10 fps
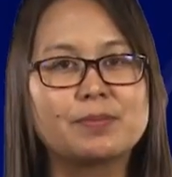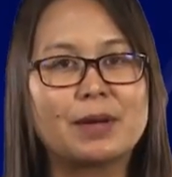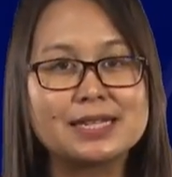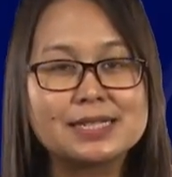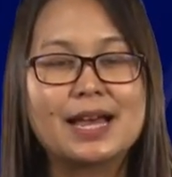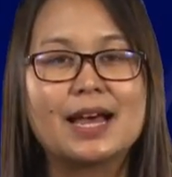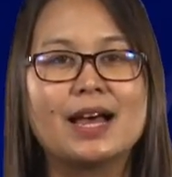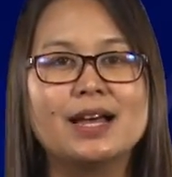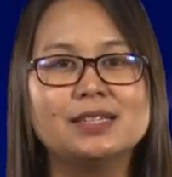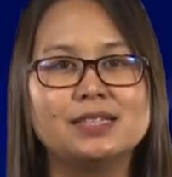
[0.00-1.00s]
ภาษา
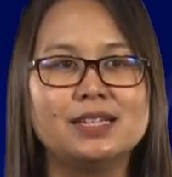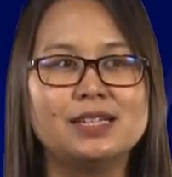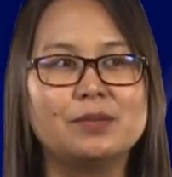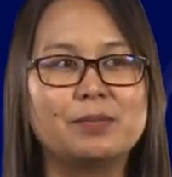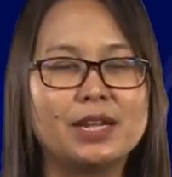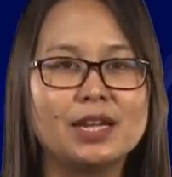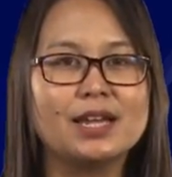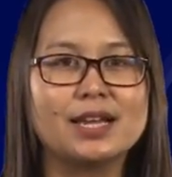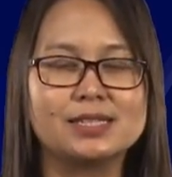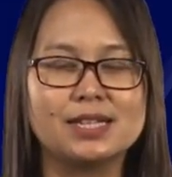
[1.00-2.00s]
ที่ประเทศ
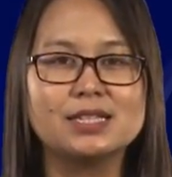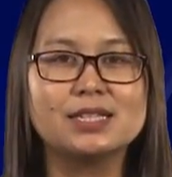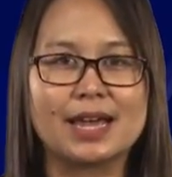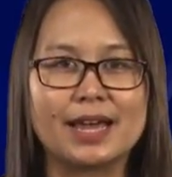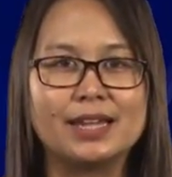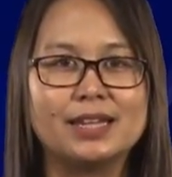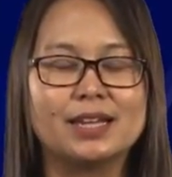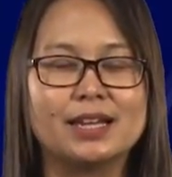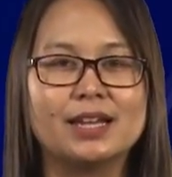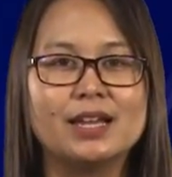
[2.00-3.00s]
ในอาเซียนใช้
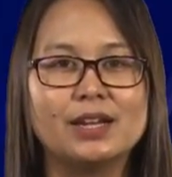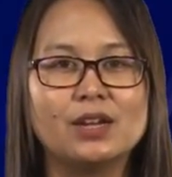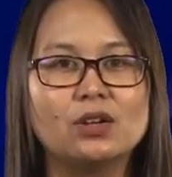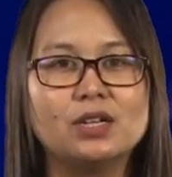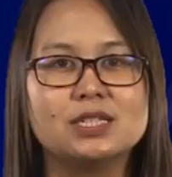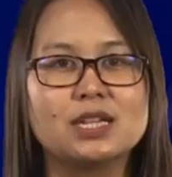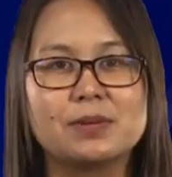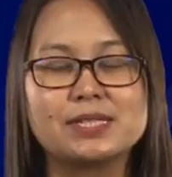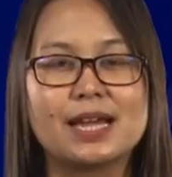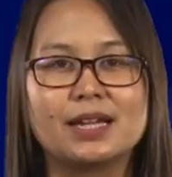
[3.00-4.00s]
นะคะนอกเหนือจาก
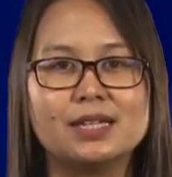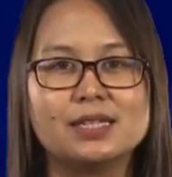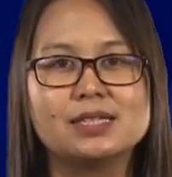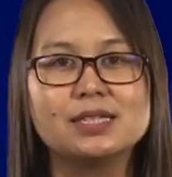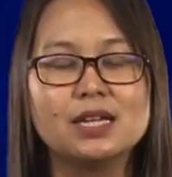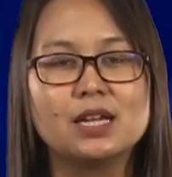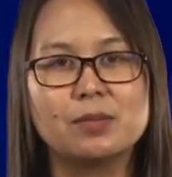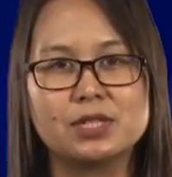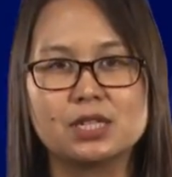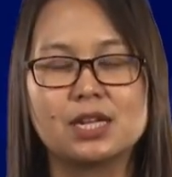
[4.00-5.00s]
ภาษาอังกฤษ ซึ่ง
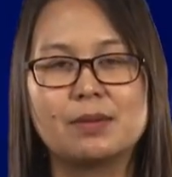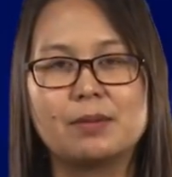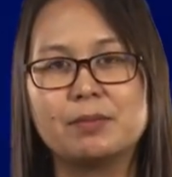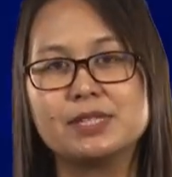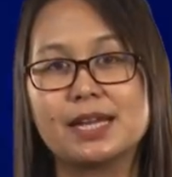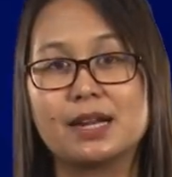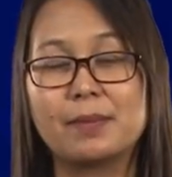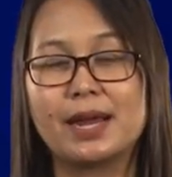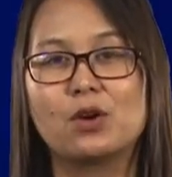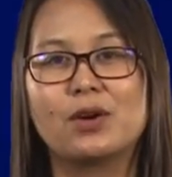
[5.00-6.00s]
มันจะกลายเป็นภาษา
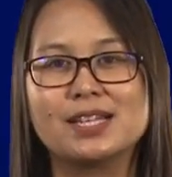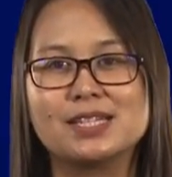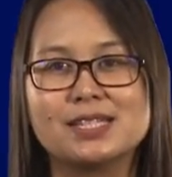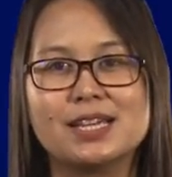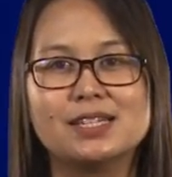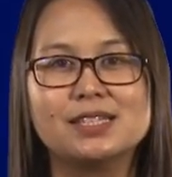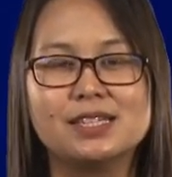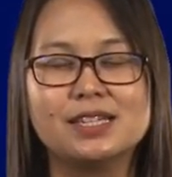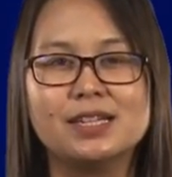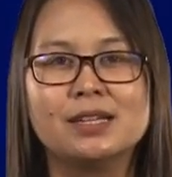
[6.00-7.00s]
ทำงานของอาเซียน
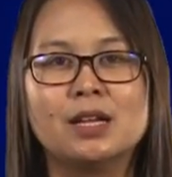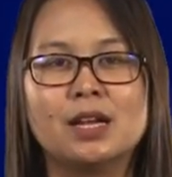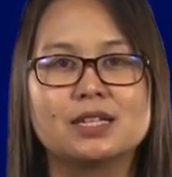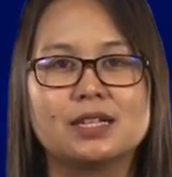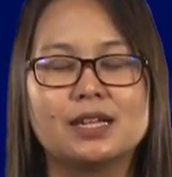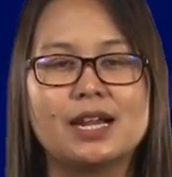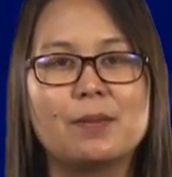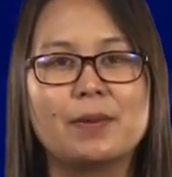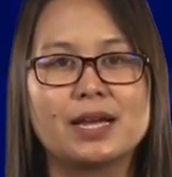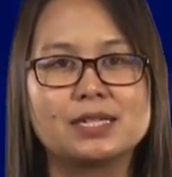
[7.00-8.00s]
ที่จะได้
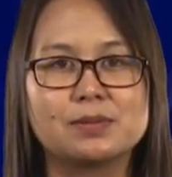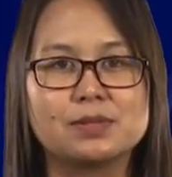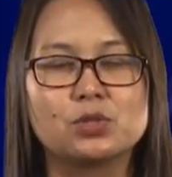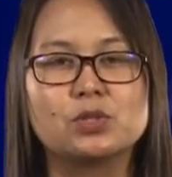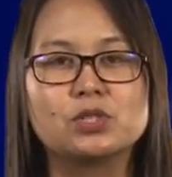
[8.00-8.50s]
รับการสนับสนุน